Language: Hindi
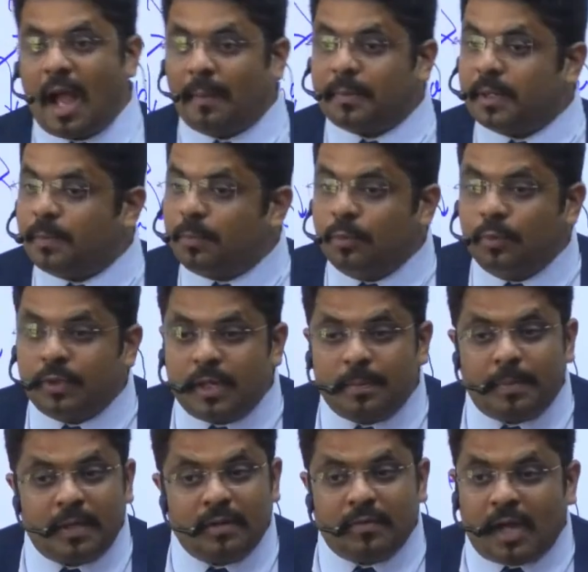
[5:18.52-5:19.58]
आपके पूरे
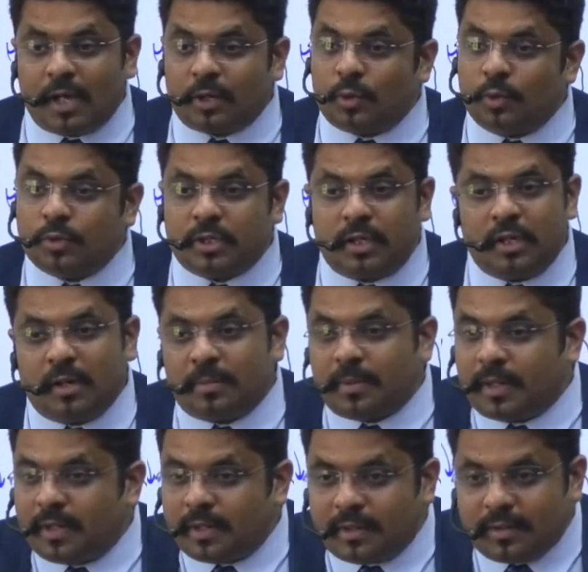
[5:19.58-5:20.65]
परिवार को उजड़ना
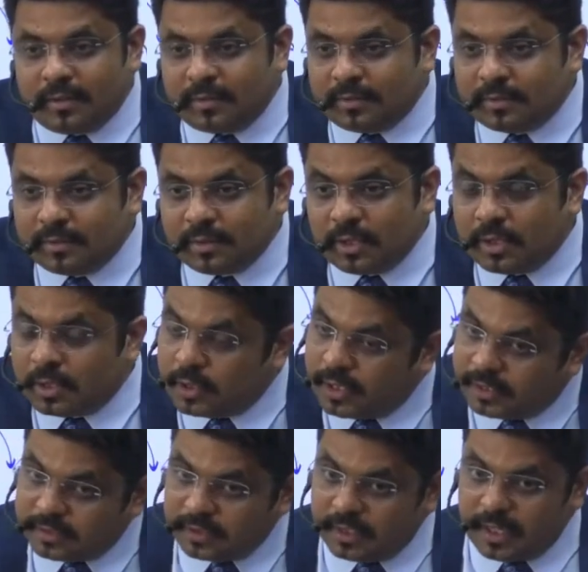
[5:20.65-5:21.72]
पड़ेगा
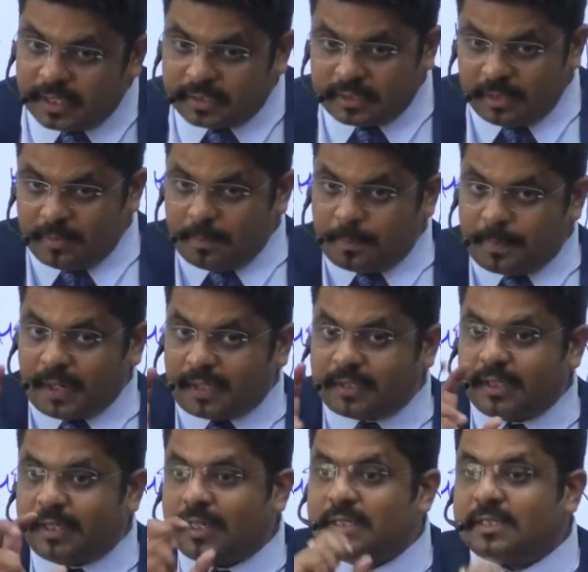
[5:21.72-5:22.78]
लिटर एकदम
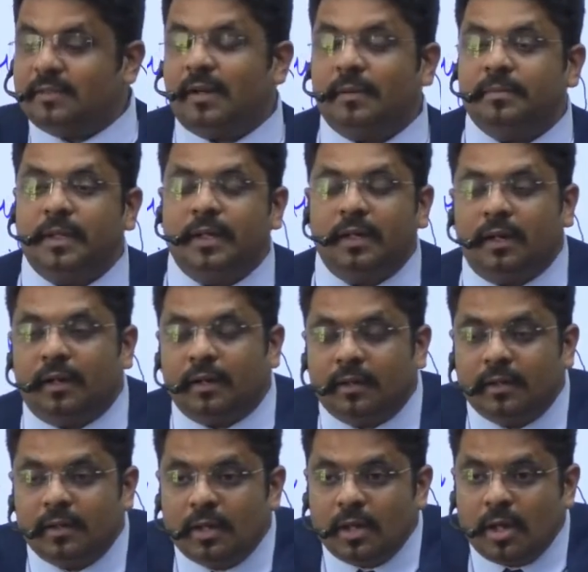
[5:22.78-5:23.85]
प्रैक्टिकल जवाब देना
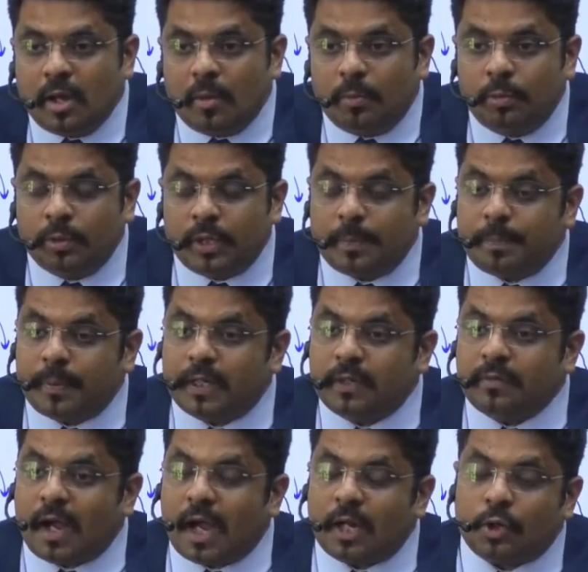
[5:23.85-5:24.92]
पूरे
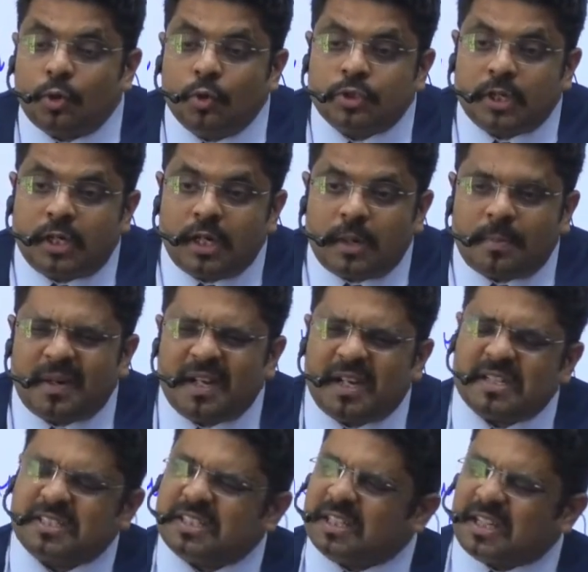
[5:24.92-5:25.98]
परिवार को उजड़ना
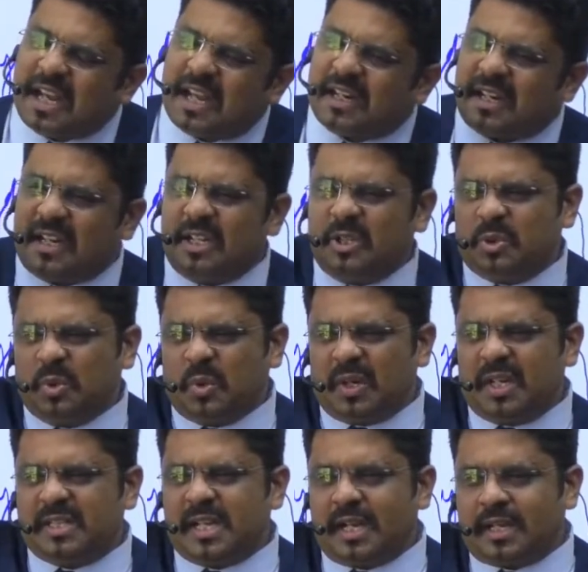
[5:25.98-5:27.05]
पड़ेगा सरकार कहीं
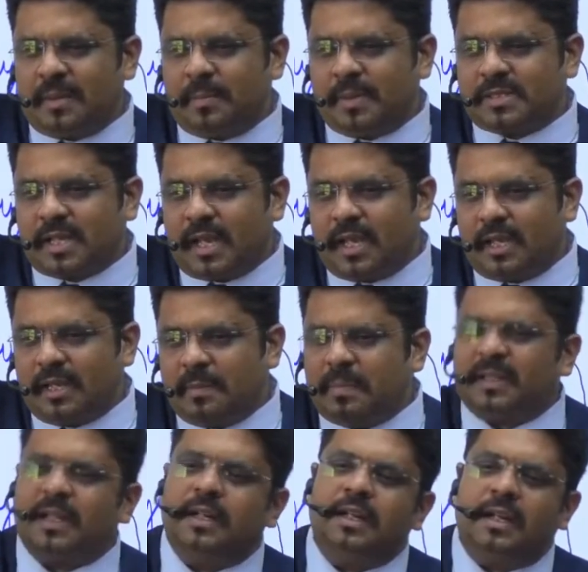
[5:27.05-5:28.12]
दूर ले जाके बसाएगी
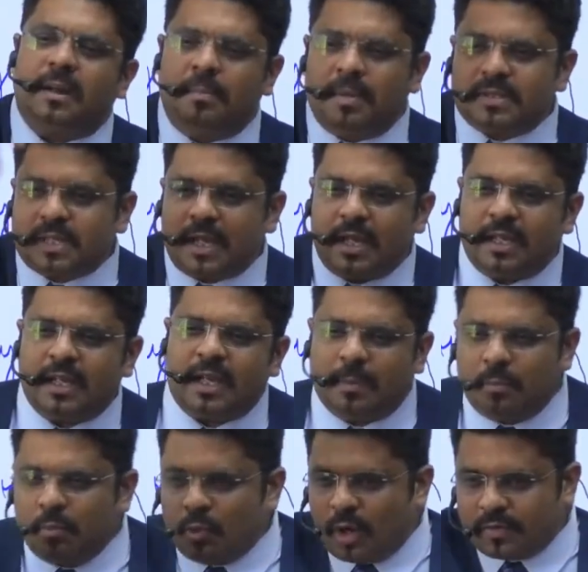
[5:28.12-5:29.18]
पता नहीं कब बसाएगी
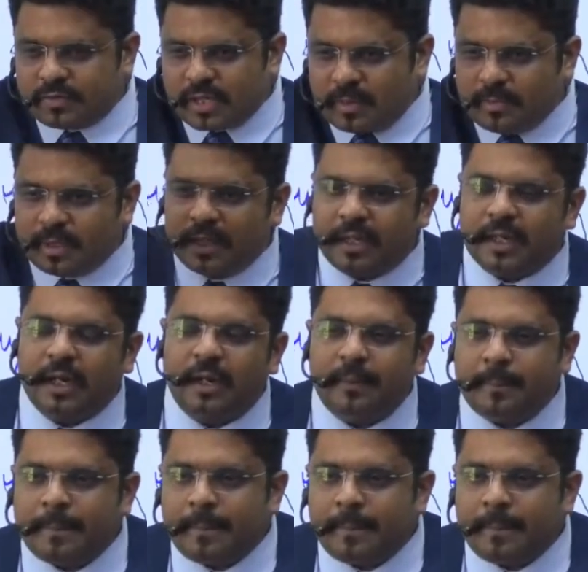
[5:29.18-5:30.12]
कब मुआवजा मिलेगा